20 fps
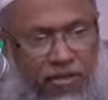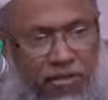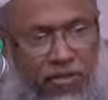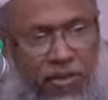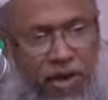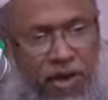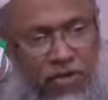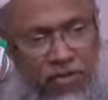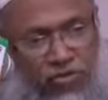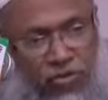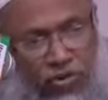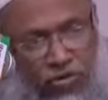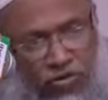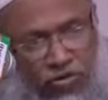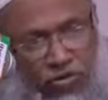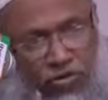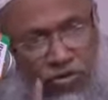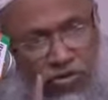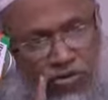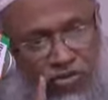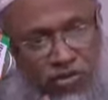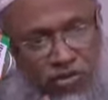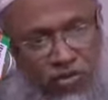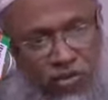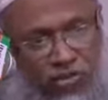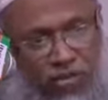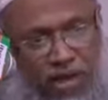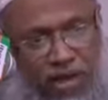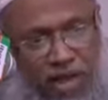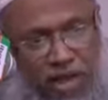তোমার শর্ত হচ্ছে
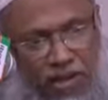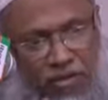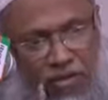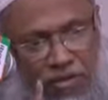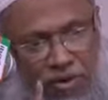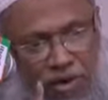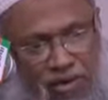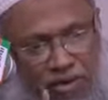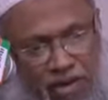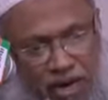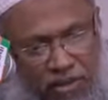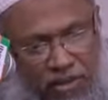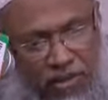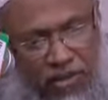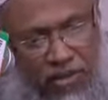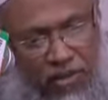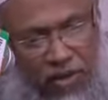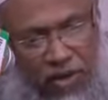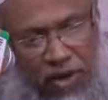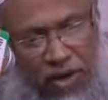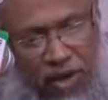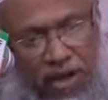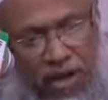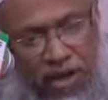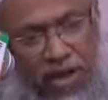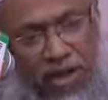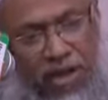তুমি এই গুণা ছাড়তে হলে